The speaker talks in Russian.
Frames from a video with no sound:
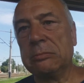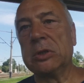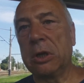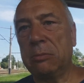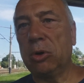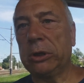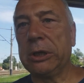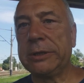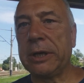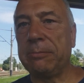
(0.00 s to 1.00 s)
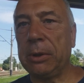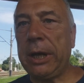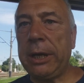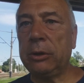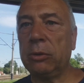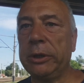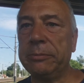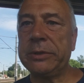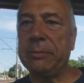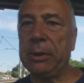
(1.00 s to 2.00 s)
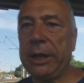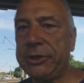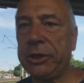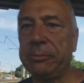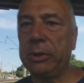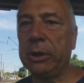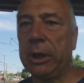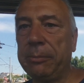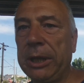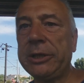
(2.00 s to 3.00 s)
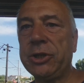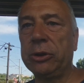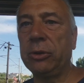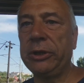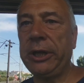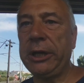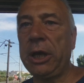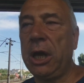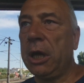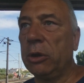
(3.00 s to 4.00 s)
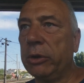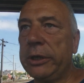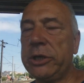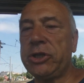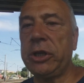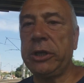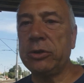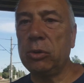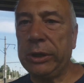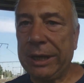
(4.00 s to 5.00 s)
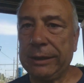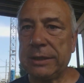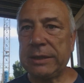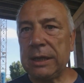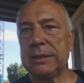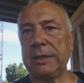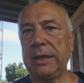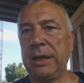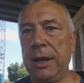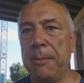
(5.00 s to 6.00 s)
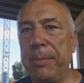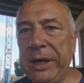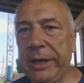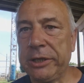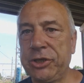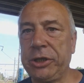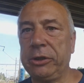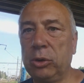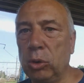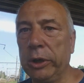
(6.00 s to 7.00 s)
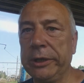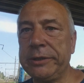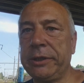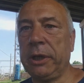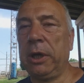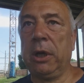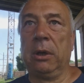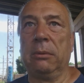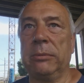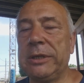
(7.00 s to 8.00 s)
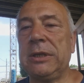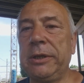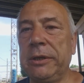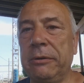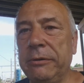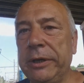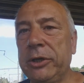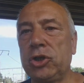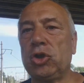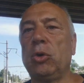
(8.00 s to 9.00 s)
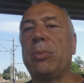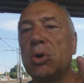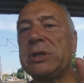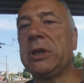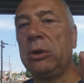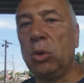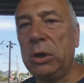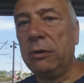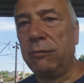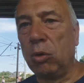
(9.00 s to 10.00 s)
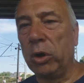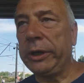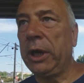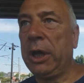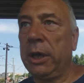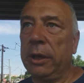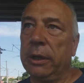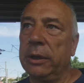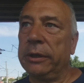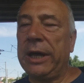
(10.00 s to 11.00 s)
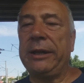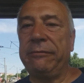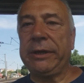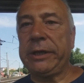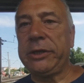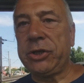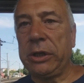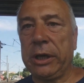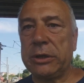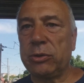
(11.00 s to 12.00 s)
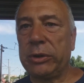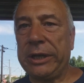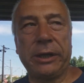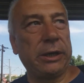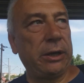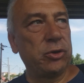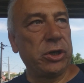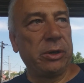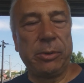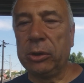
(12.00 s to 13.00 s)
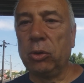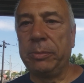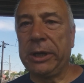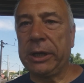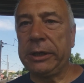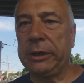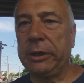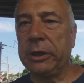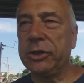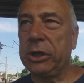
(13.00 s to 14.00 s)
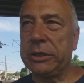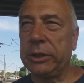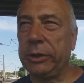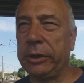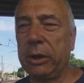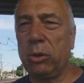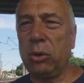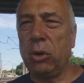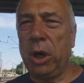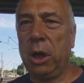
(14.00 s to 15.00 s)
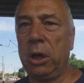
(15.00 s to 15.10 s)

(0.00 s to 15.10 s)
заработали зарплату, им заплачен был, оплачен тот день. Но конечный результат остался прежний. То есть, если не говорить, что просто нулевой. Да, 2-3 человека сюда никогда уже не придут переходить железную дорогу,